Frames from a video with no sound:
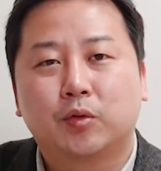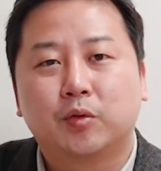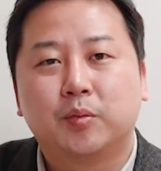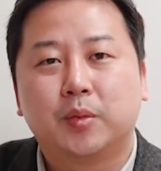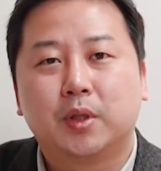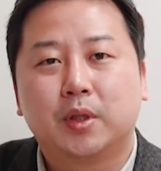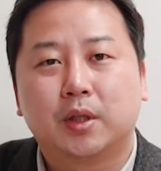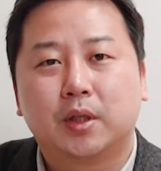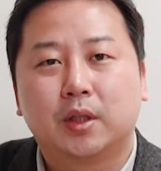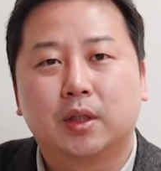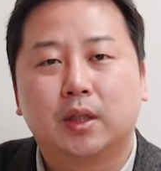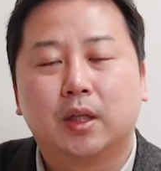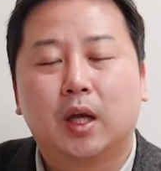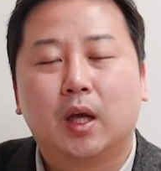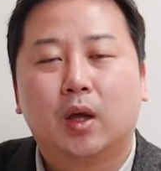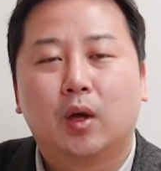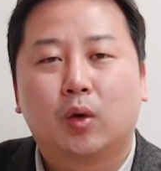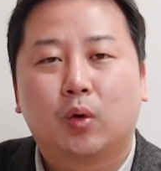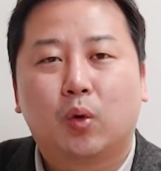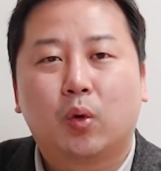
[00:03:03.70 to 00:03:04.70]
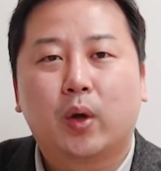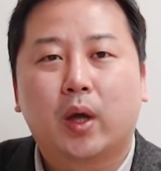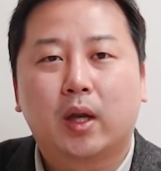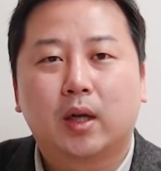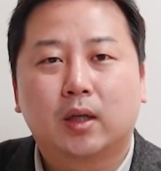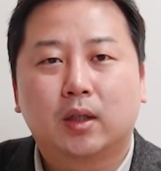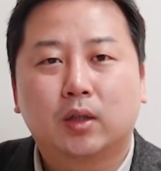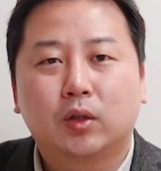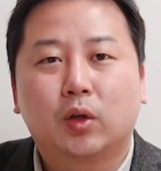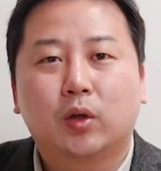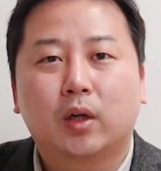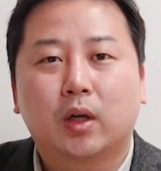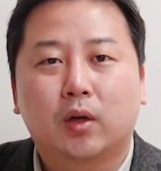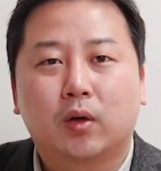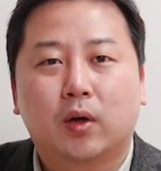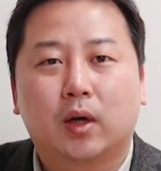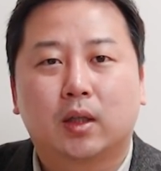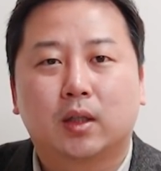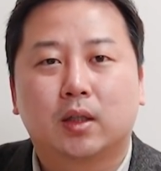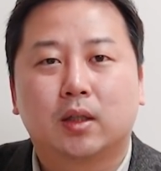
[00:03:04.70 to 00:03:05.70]
국민들은 고개를 끄덕일
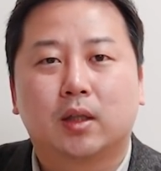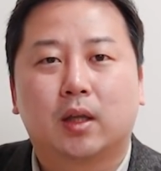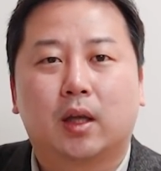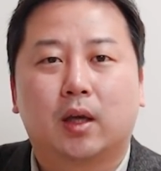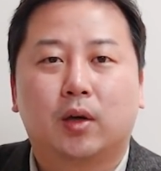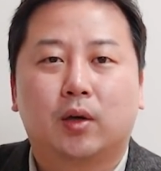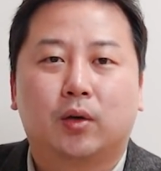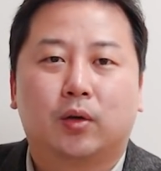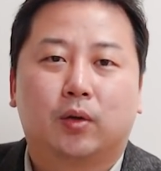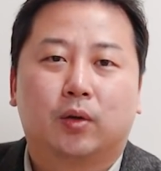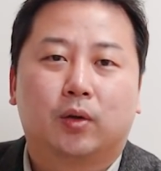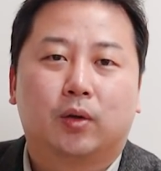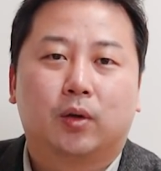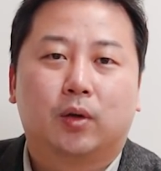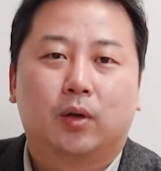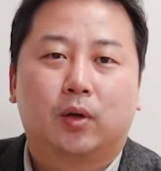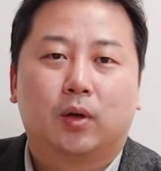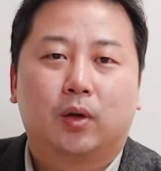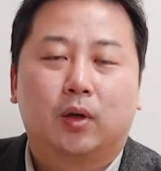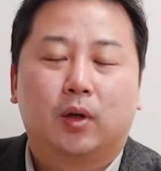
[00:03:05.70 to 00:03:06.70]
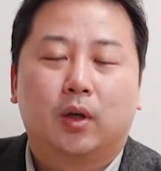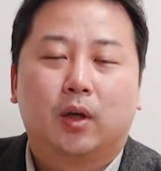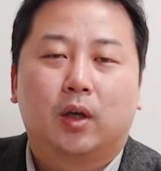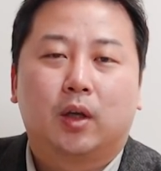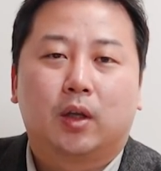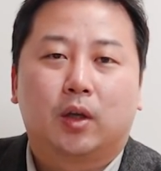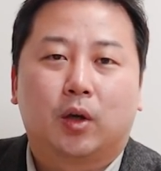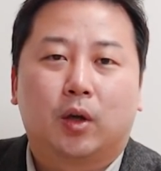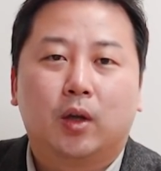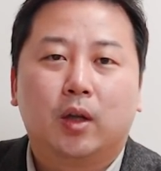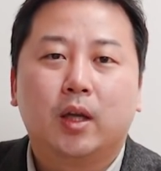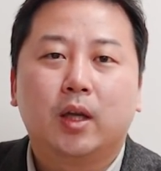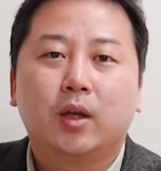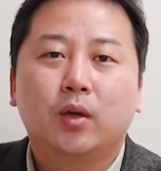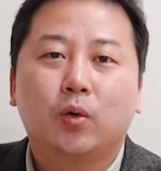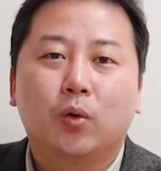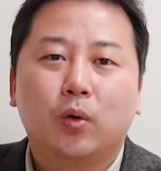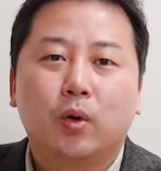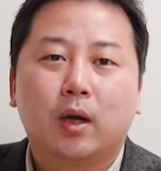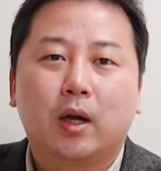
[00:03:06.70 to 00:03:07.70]
것 같은데요.
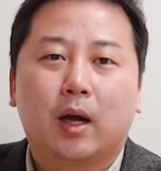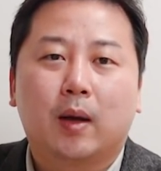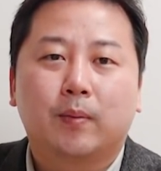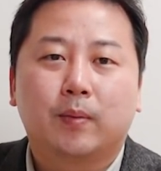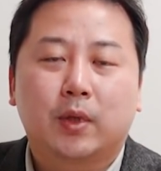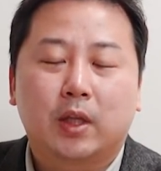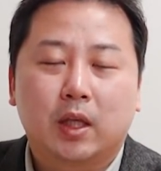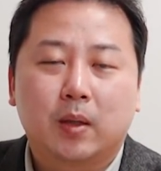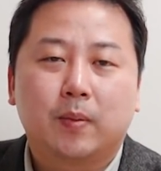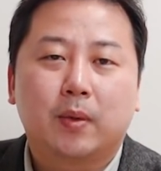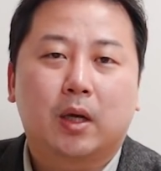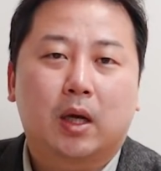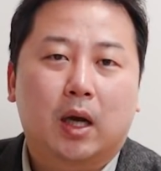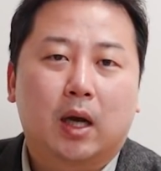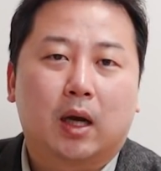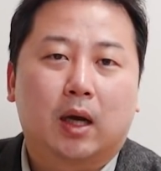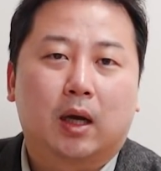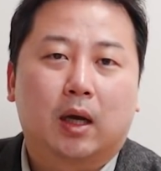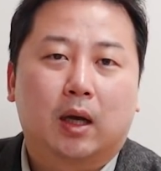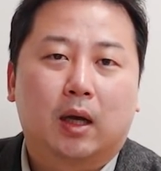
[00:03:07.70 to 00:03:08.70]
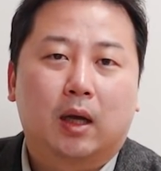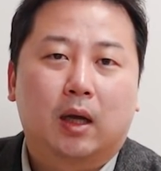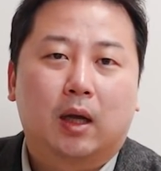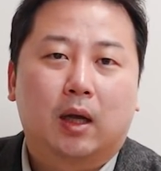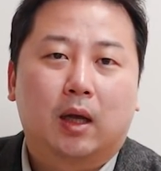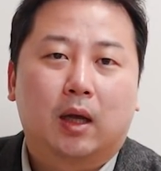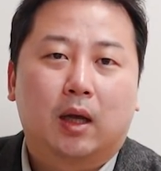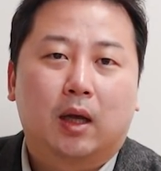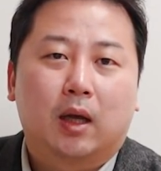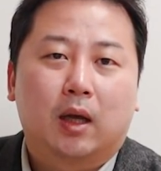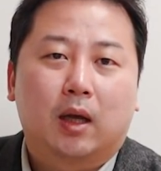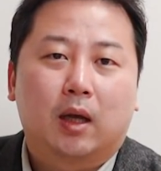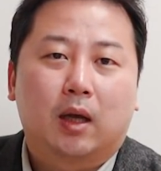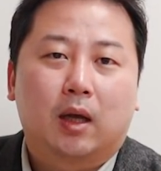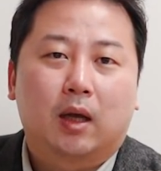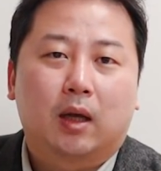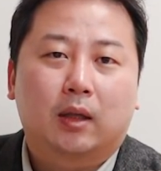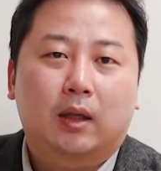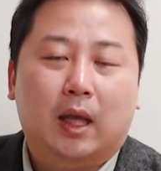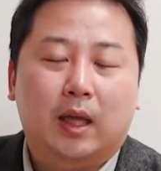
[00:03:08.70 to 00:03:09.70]
열린공감 TV가
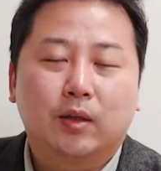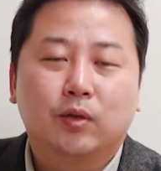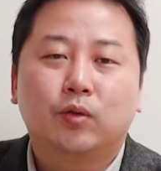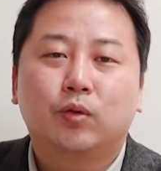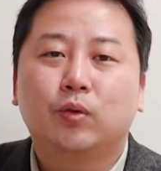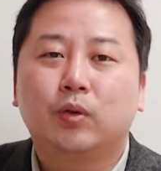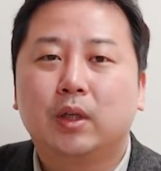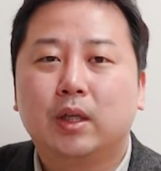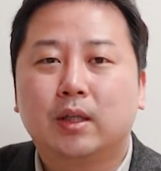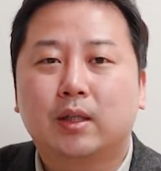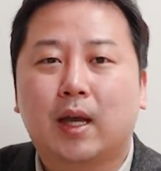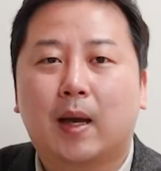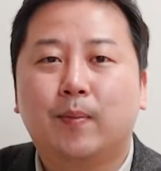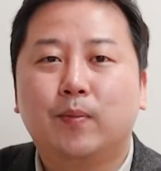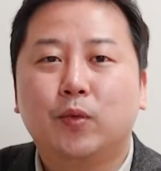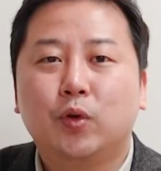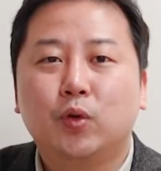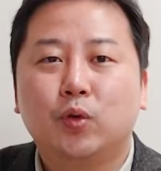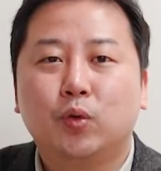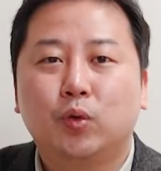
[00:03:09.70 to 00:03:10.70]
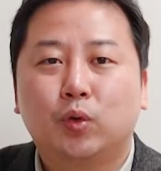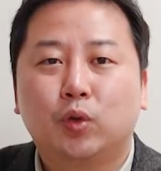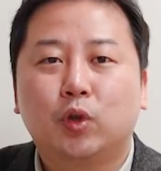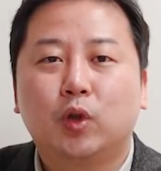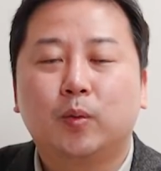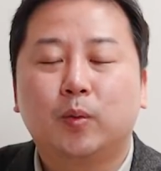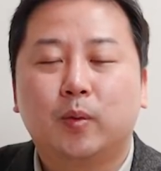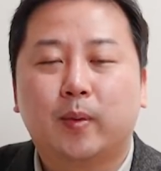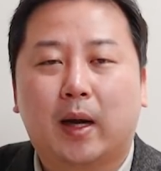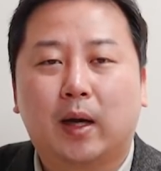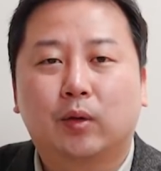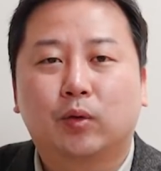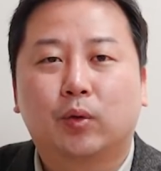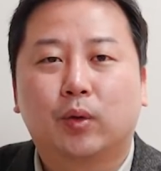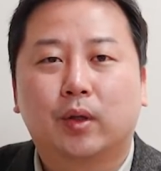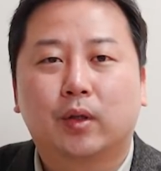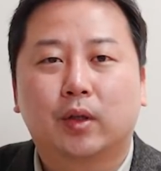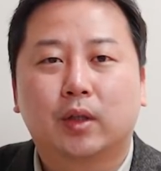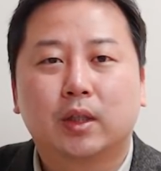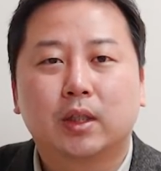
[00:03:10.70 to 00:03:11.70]
단순히 삼류 유튜브
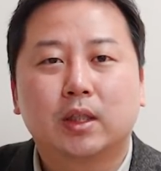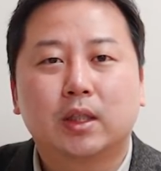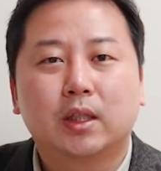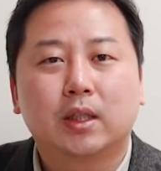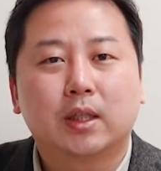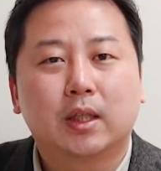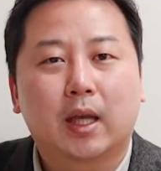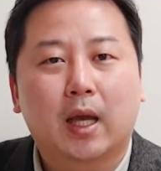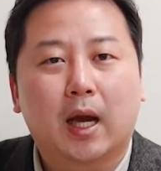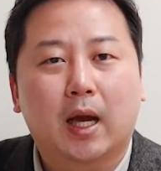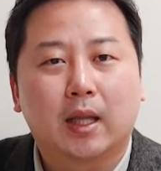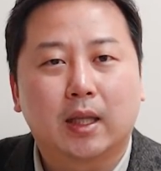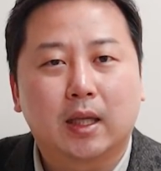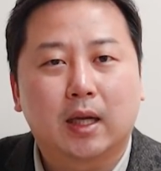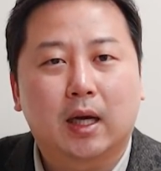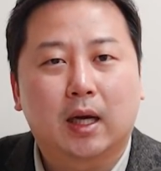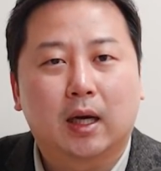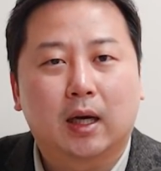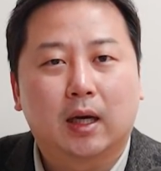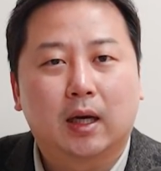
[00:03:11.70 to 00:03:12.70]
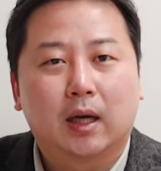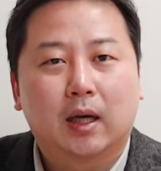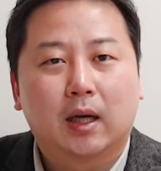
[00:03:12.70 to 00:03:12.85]
방송에서 그치는 게 아니라